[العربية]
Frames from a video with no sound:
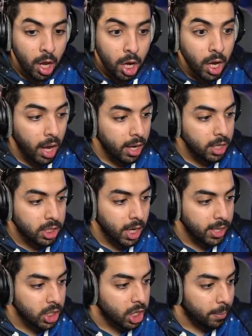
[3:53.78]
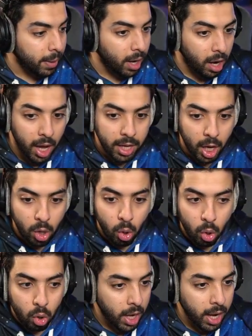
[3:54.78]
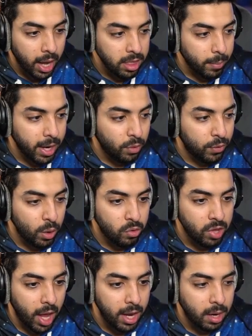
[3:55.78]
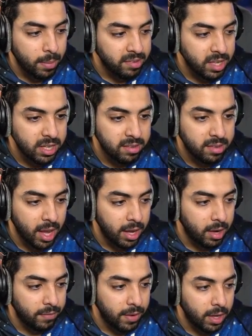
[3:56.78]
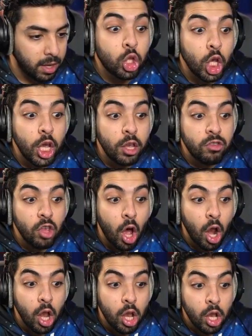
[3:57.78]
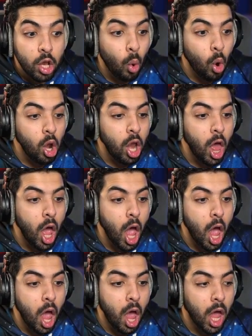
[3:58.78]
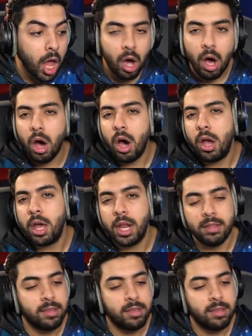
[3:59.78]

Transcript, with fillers: لا ايش قاعد يشرب انا اي الو دقيقه هذا معناته فيه له سايل بس ايش السايل اللي فيه ديزل وليه اه يا ريت